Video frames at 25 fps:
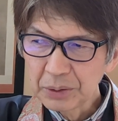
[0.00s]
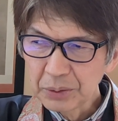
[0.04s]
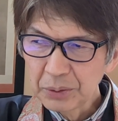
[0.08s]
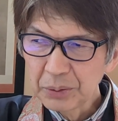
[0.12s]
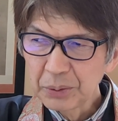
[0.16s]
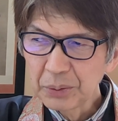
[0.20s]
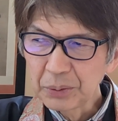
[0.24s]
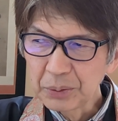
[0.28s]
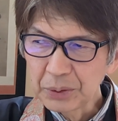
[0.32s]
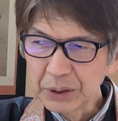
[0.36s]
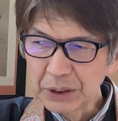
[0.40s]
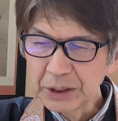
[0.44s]

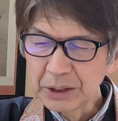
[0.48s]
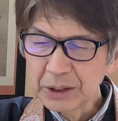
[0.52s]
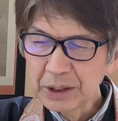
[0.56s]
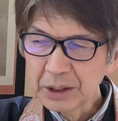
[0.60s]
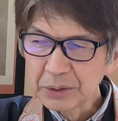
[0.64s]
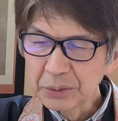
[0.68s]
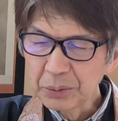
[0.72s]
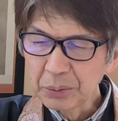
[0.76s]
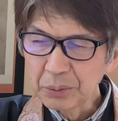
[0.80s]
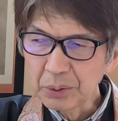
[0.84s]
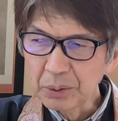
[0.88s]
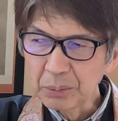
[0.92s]
強引
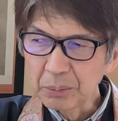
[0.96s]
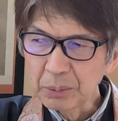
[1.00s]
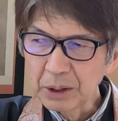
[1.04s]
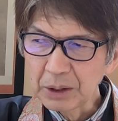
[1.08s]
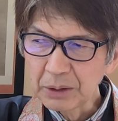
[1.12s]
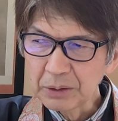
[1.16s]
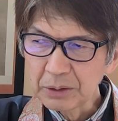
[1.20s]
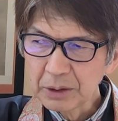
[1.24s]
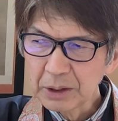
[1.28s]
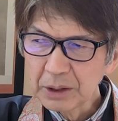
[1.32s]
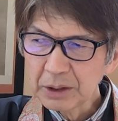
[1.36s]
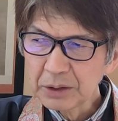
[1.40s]
なところも
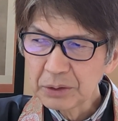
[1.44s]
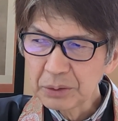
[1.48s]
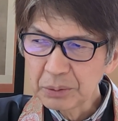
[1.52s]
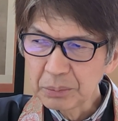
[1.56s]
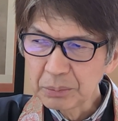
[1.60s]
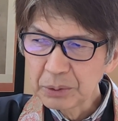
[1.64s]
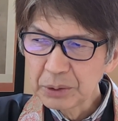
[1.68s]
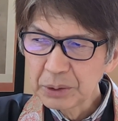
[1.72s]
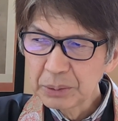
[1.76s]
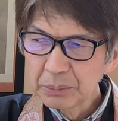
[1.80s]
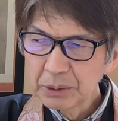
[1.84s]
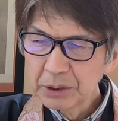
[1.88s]
あるなと
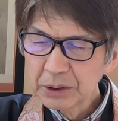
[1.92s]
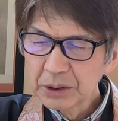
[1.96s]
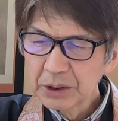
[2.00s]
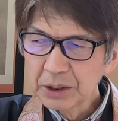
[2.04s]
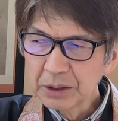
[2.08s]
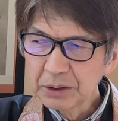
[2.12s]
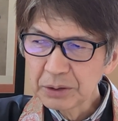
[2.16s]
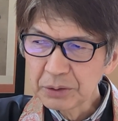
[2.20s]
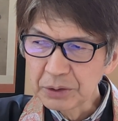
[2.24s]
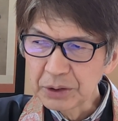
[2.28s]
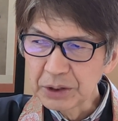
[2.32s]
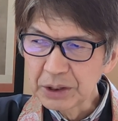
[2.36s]
思いまし
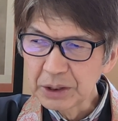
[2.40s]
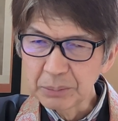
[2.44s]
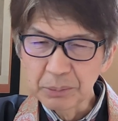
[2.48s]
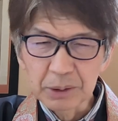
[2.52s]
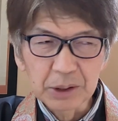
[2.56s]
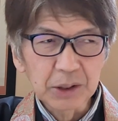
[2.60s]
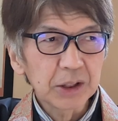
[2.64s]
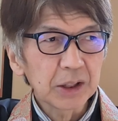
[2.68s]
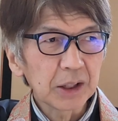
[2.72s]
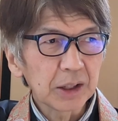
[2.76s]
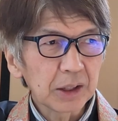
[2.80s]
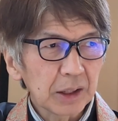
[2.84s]
たけど、行き
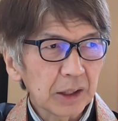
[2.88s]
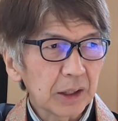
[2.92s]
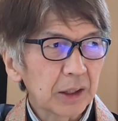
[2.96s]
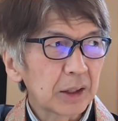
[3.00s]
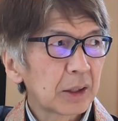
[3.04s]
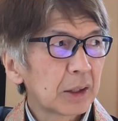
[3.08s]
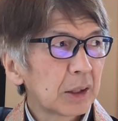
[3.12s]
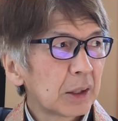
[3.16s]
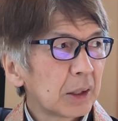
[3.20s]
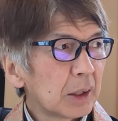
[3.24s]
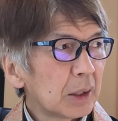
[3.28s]
ましたね。